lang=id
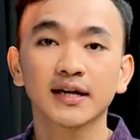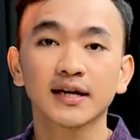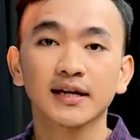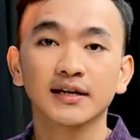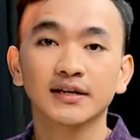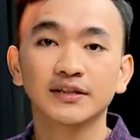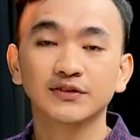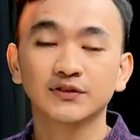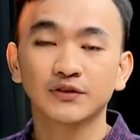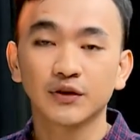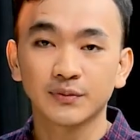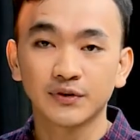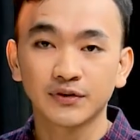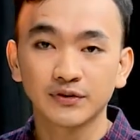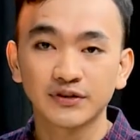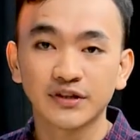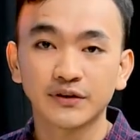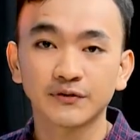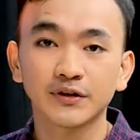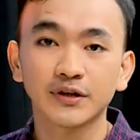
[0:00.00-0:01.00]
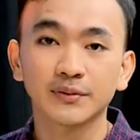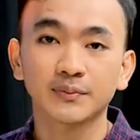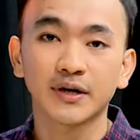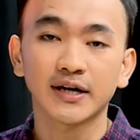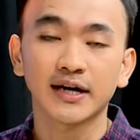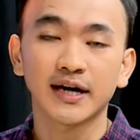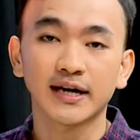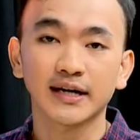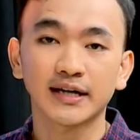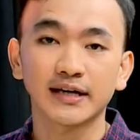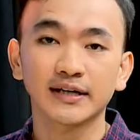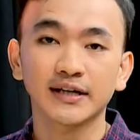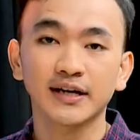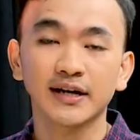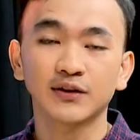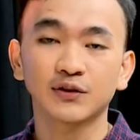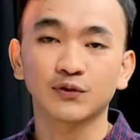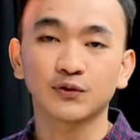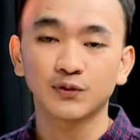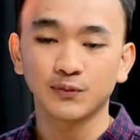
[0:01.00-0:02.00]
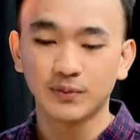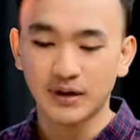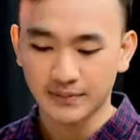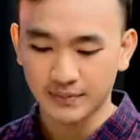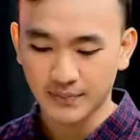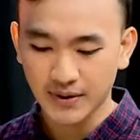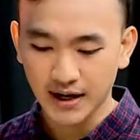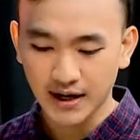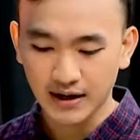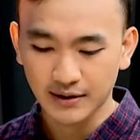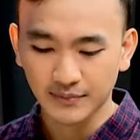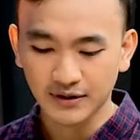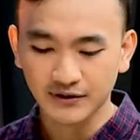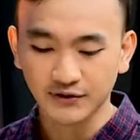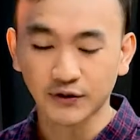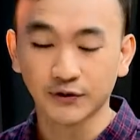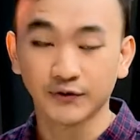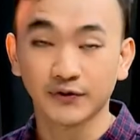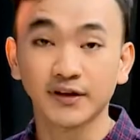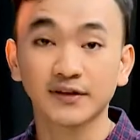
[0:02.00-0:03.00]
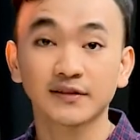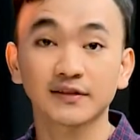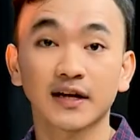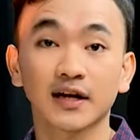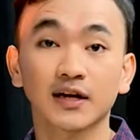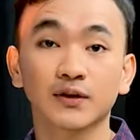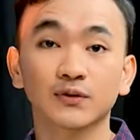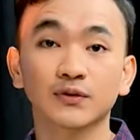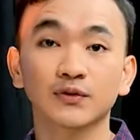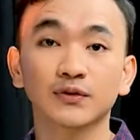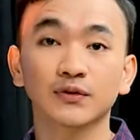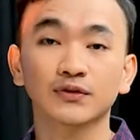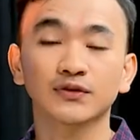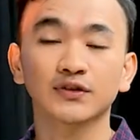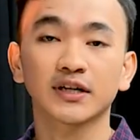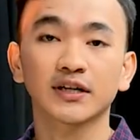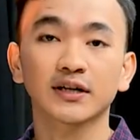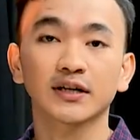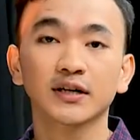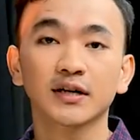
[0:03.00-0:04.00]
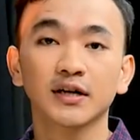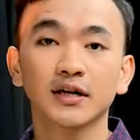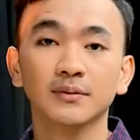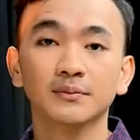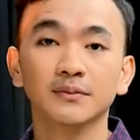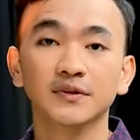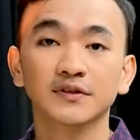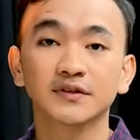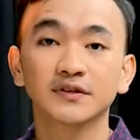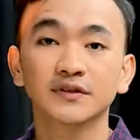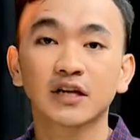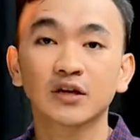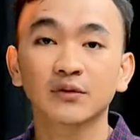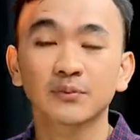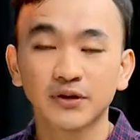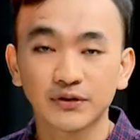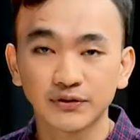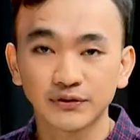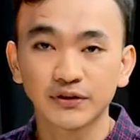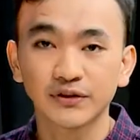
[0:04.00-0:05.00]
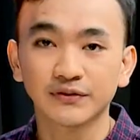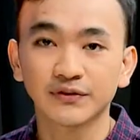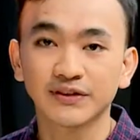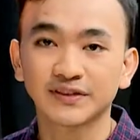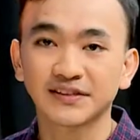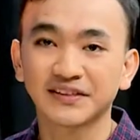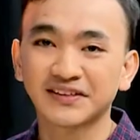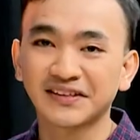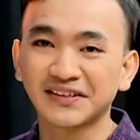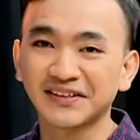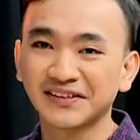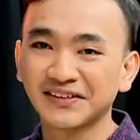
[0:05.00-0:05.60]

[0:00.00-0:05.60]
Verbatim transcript: di Studio Binus TV pada hari ini yaitu Bapak Ahmad Sofyan selaku dosen bisnis law Binus Yunus University.